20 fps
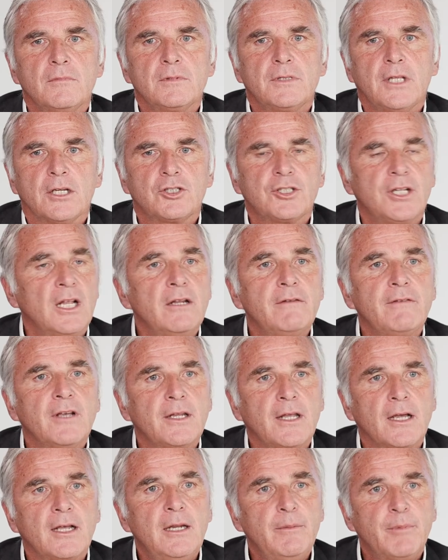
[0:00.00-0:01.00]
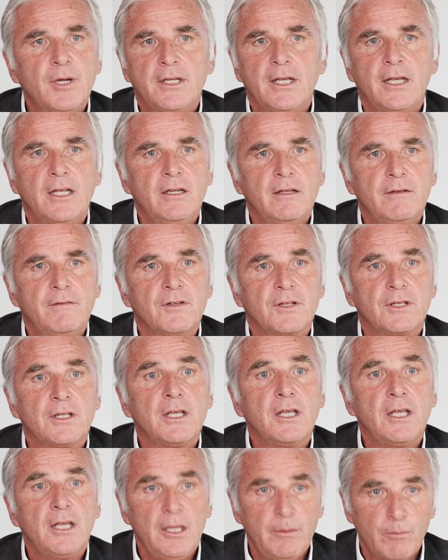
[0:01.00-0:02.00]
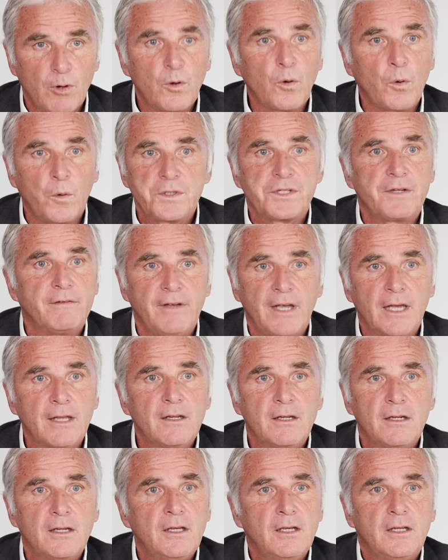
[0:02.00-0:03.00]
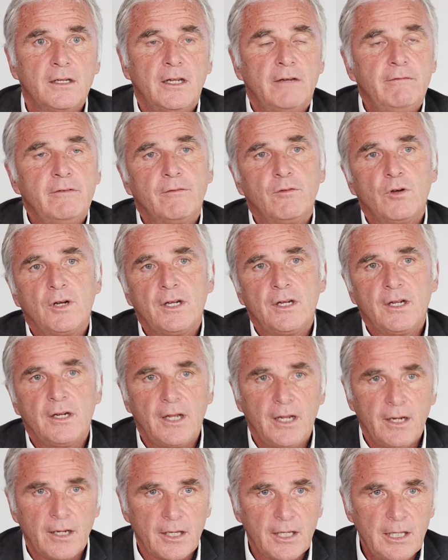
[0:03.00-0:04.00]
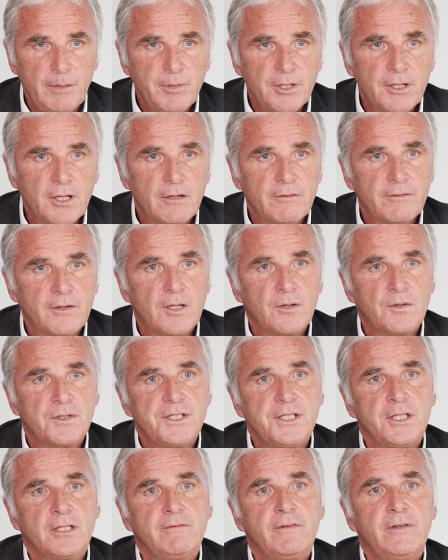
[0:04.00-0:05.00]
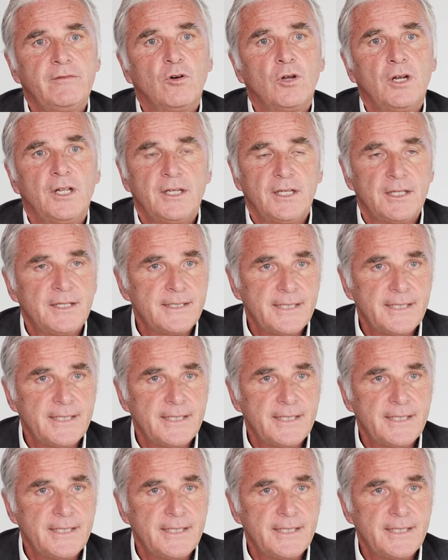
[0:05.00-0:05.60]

Der Stellenwert der Klimatechnik wird immer größer werden, denn wir wollen den Energiebedarf reduzieren, wir wollen den